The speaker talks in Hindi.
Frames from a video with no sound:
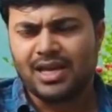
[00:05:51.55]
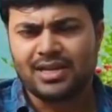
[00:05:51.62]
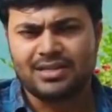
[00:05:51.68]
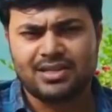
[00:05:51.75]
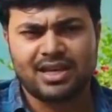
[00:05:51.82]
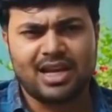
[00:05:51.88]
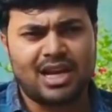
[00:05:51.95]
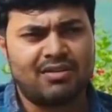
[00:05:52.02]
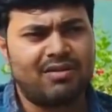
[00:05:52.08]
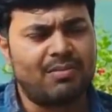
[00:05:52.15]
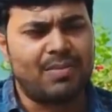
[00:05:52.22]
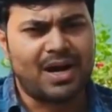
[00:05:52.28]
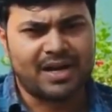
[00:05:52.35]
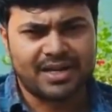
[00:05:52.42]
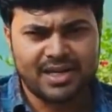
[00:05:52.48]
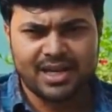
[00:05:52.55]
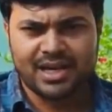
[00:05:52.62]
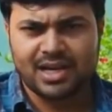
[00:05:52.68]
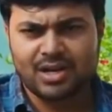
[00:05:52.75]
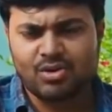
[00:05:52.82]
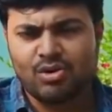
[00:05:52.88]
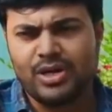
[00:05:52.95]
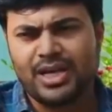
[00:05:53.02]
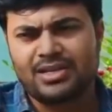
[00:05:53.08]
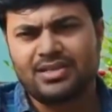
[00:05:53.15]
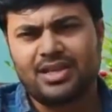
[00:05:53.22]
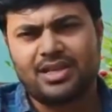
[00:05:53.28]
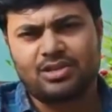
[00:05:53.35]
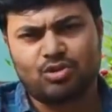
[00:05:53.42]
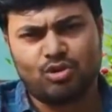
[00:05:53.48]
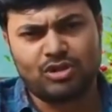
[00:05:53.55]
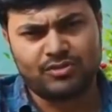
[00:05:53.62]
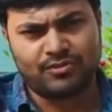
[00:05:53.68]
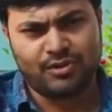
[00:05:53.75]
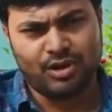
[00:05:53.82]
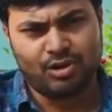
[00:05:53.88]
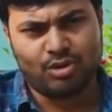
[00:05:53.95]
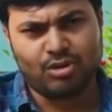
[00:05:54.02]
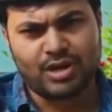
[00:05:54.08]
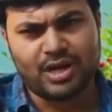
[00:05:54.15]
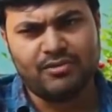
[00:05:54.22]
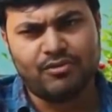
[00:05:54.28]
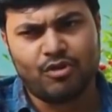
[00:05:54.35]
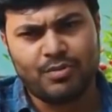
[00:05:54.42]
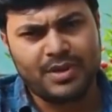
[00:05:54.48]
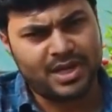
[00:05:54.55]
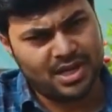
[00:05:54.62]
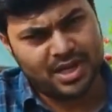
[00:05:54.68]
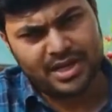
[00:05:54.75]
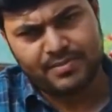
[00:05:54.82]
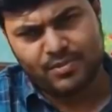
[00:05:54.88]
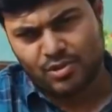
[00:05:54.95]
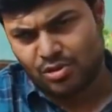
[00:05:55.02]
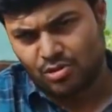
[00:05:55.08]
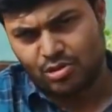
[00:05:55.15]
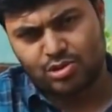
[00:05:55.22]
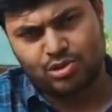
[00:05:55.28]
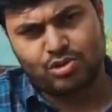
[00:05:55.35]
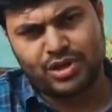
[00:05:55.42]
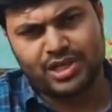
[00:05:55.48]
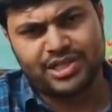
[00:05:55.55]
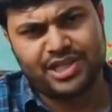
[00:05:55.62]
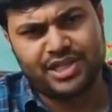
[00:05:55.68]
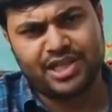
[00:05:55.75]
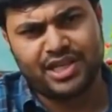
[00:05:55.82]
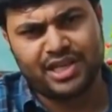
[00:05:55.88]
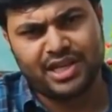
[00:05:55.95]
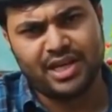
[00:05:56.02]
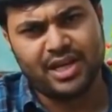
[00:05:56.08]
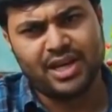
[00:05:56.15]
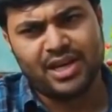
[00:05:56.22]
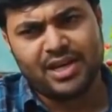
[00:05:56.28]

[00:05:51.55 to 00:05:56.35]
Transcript: इसके अलावा बाकी अगर कोई ऐसे रिसोर्सफुल लोग हैं वो भी अगर हमको कुछ डोनेशन देंगे